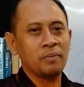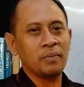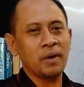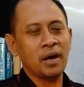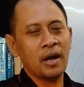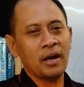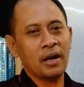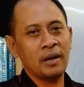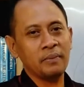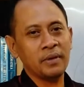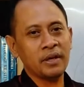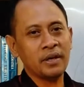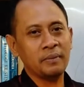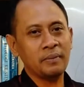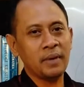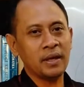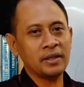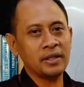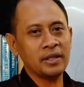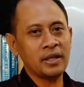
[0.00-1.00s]
mengalami
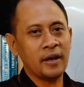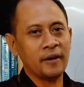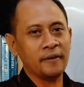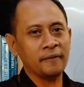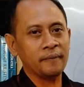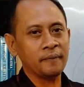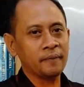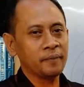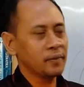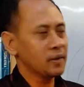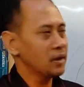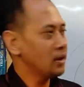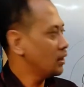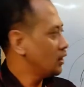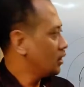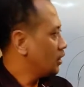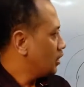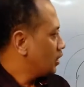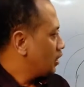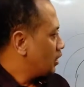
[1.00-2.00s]
kematian.
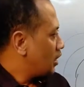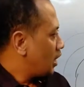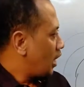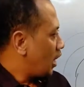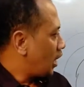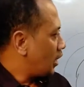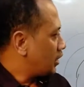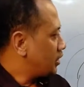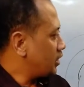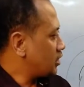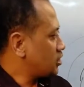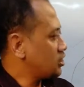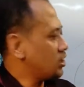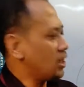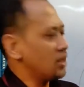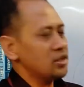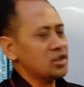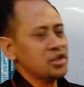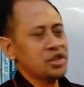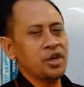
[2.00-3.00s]
Hades
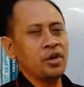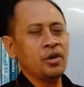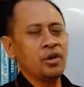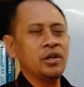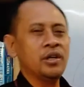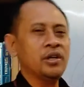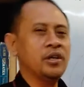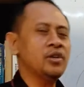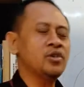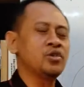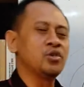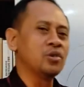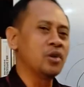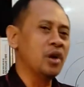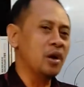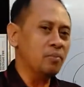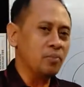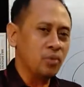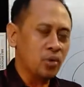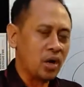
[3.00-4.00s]
dan Seol ini
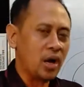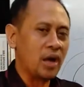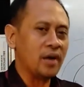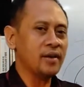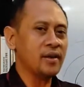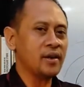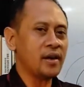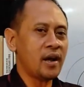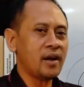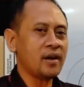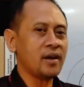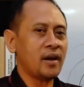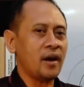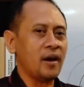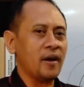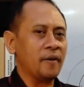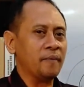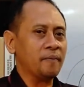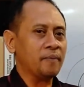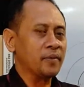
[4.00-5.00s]
juga bukan
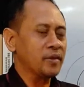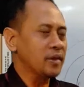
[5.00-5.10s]
neraka.